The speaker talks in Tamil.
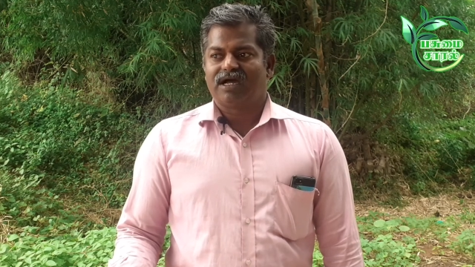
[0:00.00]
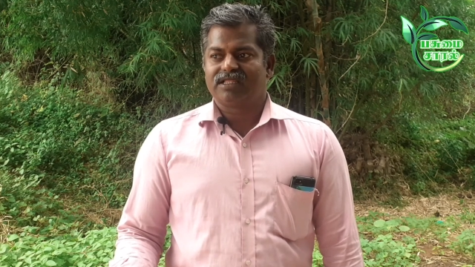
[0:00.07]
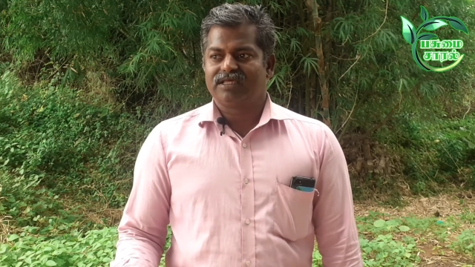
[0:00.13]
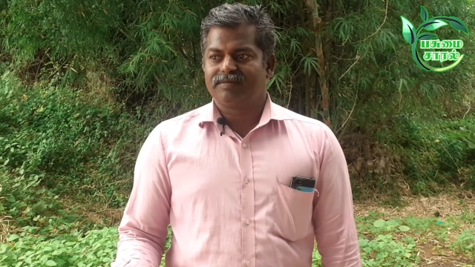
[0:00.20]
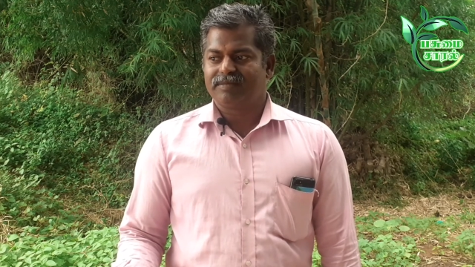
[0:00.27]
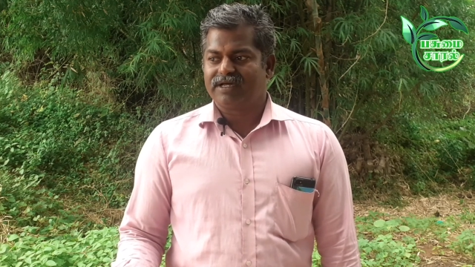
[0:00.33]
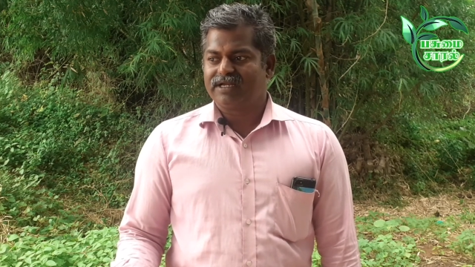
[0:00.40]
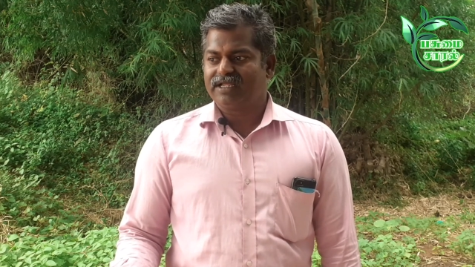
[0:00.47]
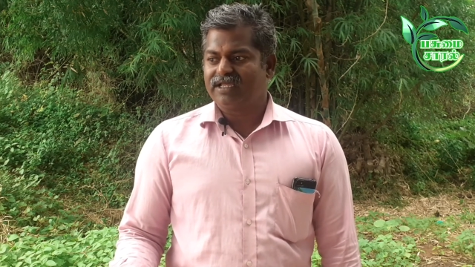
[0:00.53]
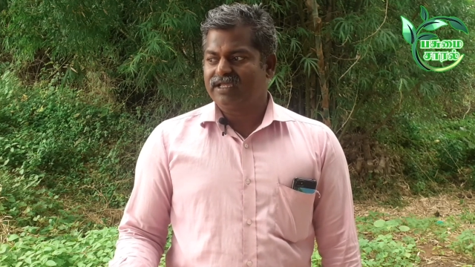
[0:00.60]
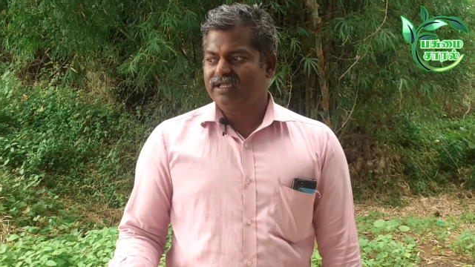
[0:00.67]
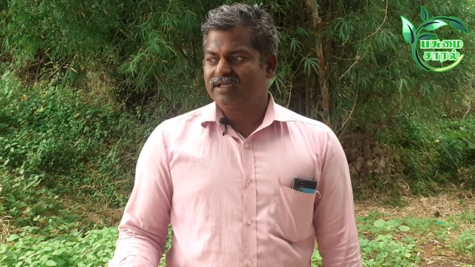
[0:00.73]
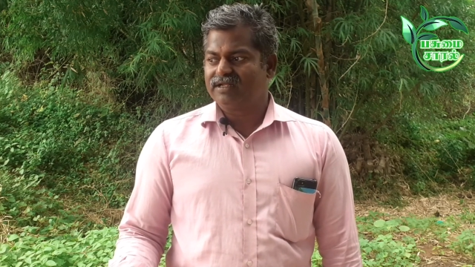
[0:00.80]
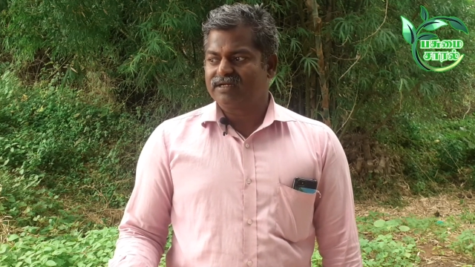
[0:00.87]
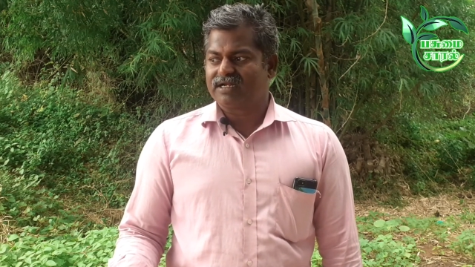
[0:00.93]
அதே மாதிரி
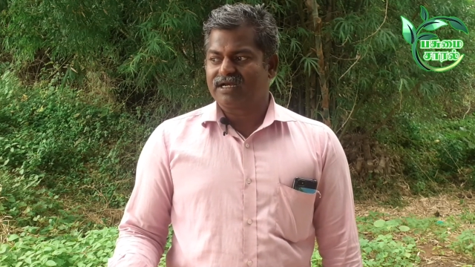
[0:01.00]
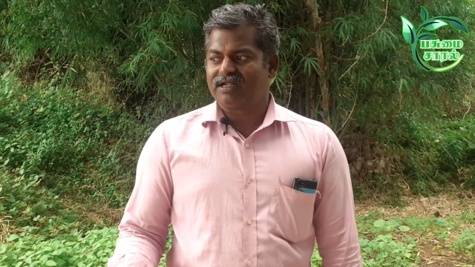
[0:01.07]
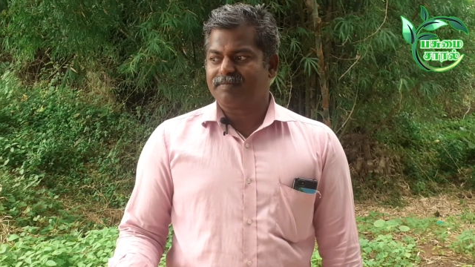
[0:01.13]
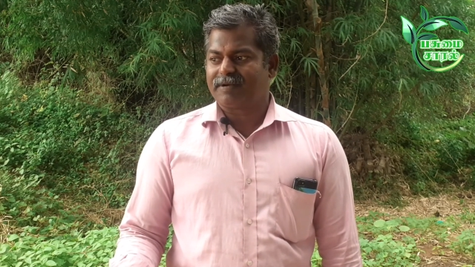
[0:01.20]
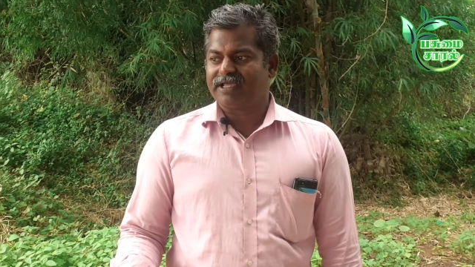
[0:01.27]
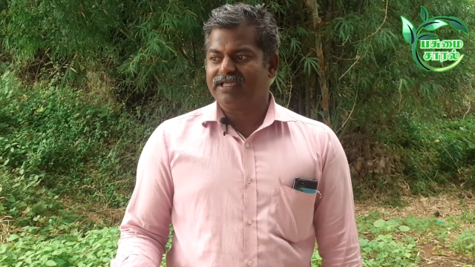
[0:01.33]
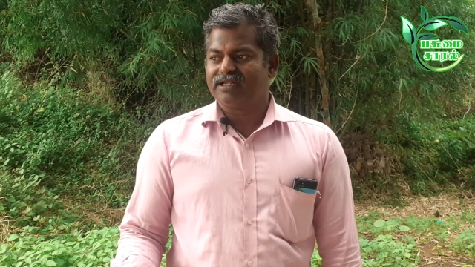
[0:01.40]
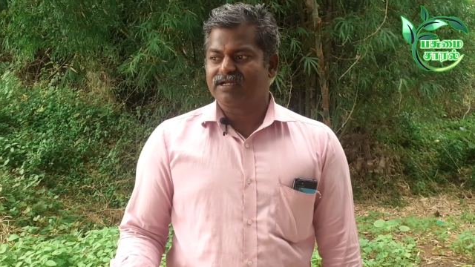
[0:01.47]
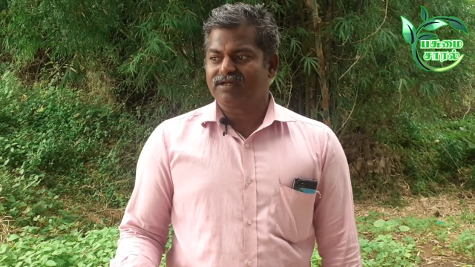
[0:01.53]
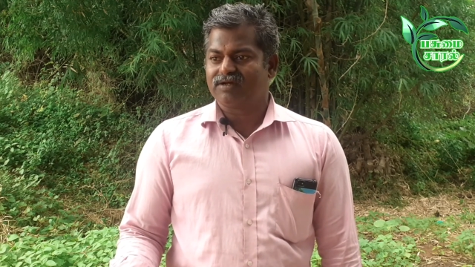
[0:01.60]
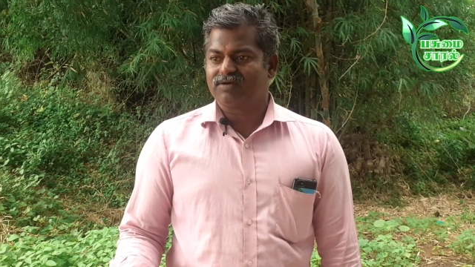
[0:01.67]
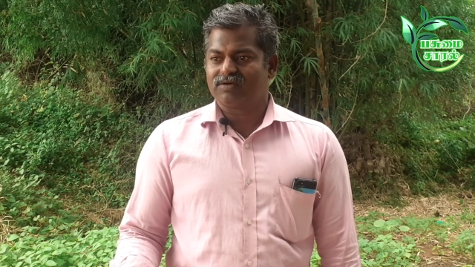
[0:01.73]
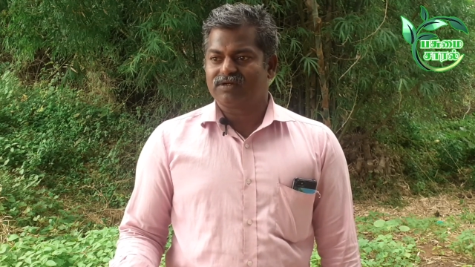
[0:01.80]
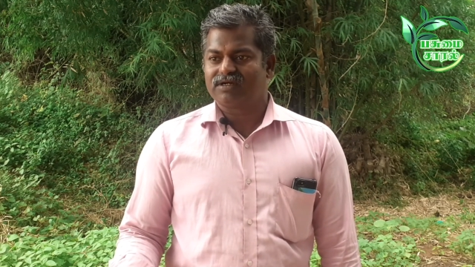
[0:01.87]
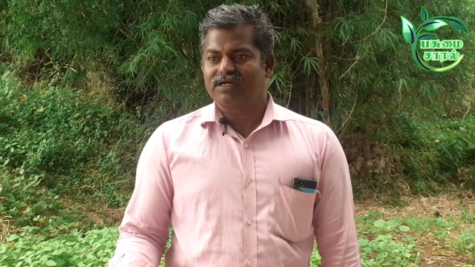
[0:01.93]
நல்லா பயிருக்கு
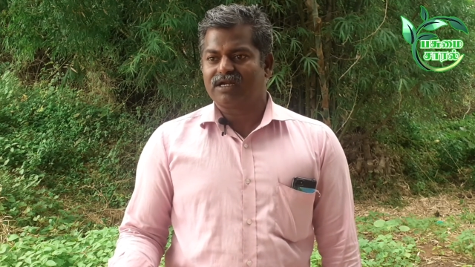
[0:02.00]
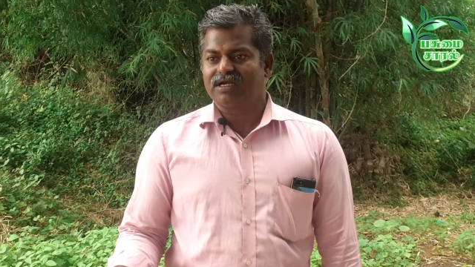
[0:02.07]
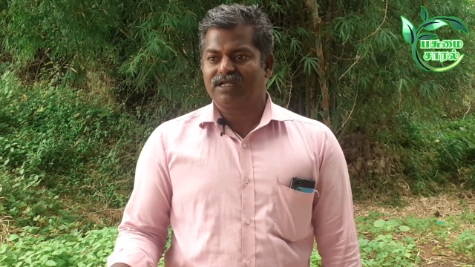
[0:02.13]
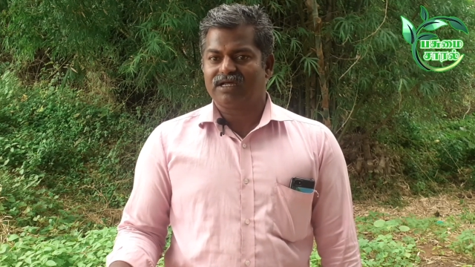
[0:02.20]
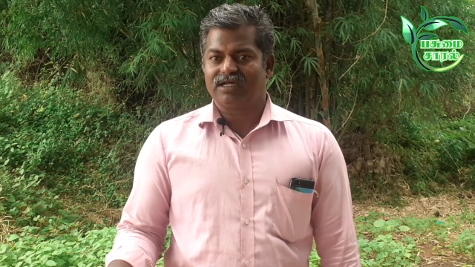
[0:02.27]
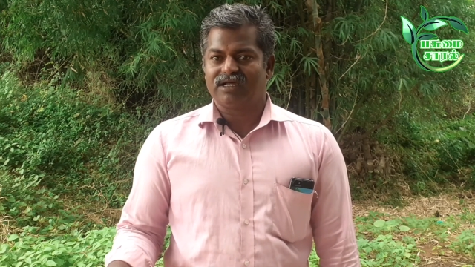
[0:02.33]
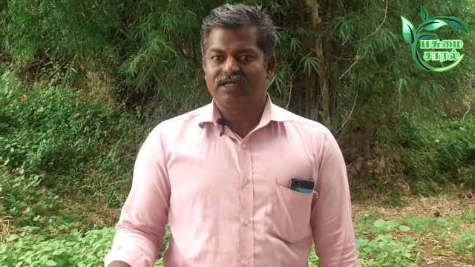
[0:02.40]
ஒரு நல்ல